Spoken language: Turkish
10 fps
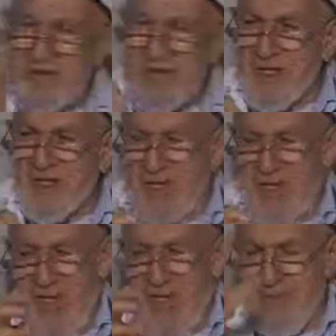rızası
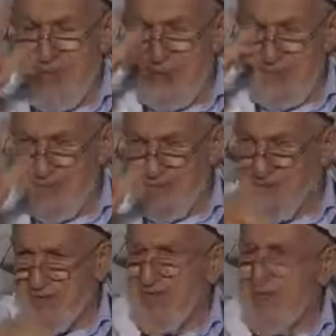en büyüktür.
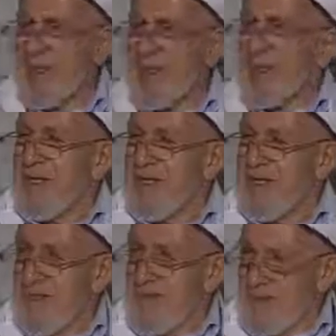
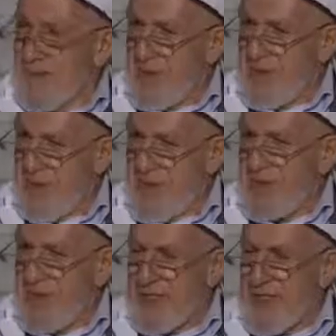
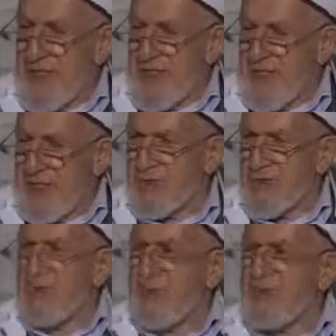Allahümme inni
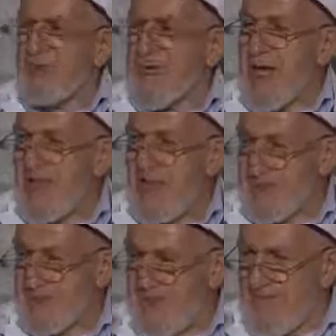es'elüke bismikel
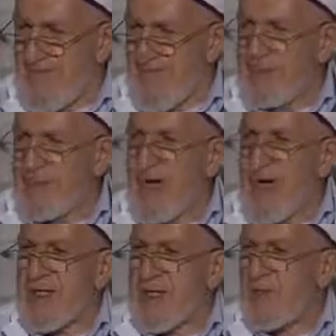azam ismi
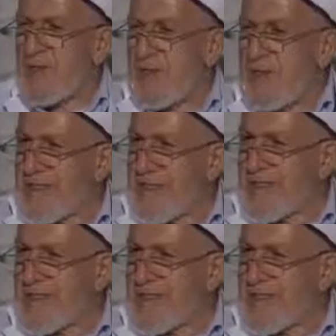azam hürmetine